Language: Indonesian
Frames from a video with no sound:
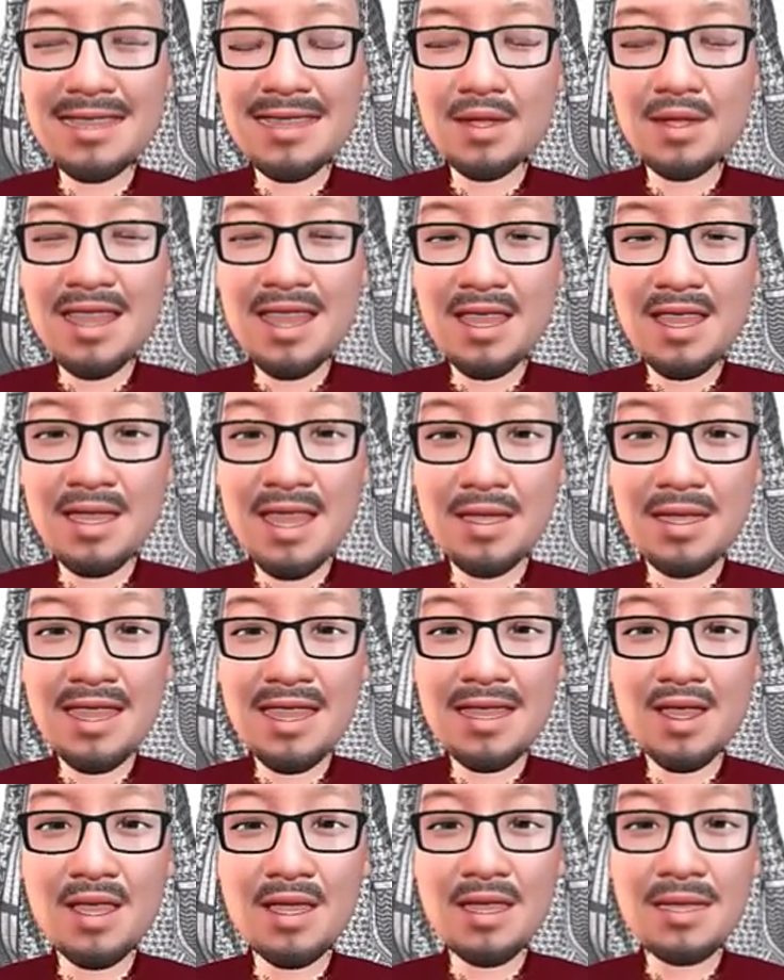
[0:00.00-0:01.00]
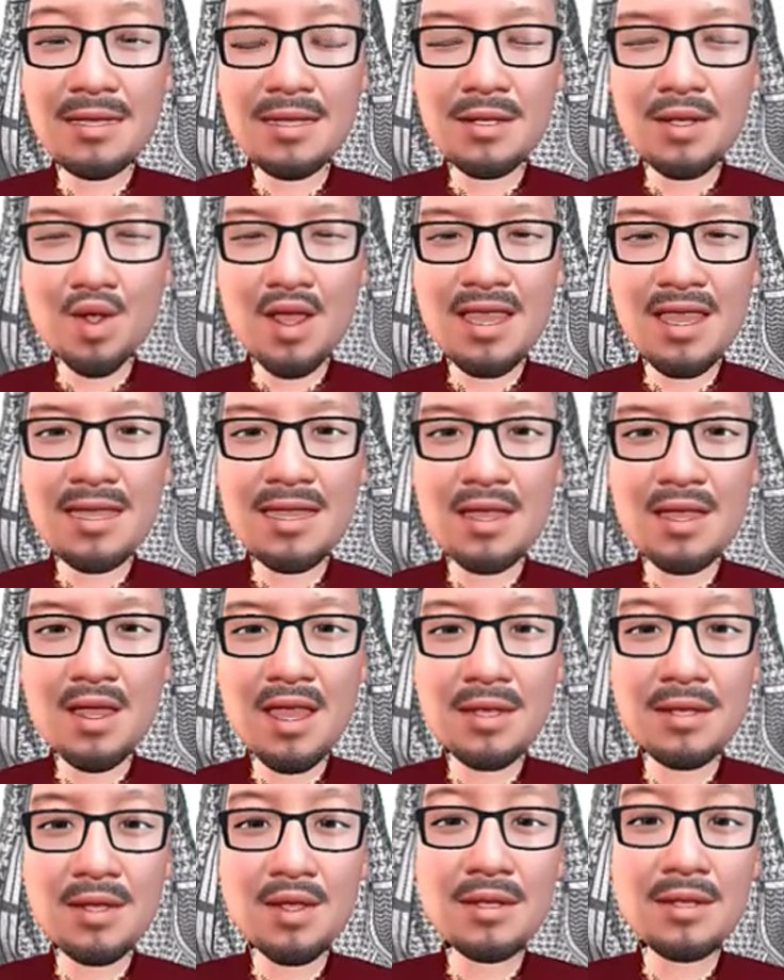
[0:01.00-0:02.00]
naat itu harus sesuai dengan
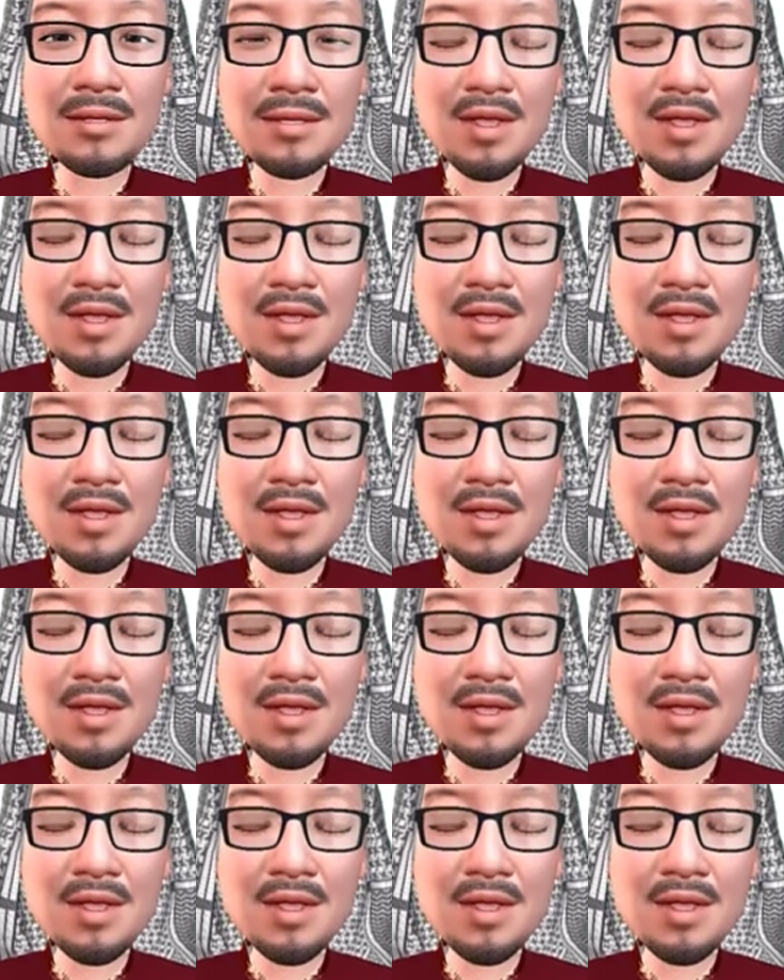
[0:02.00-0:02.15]
manut.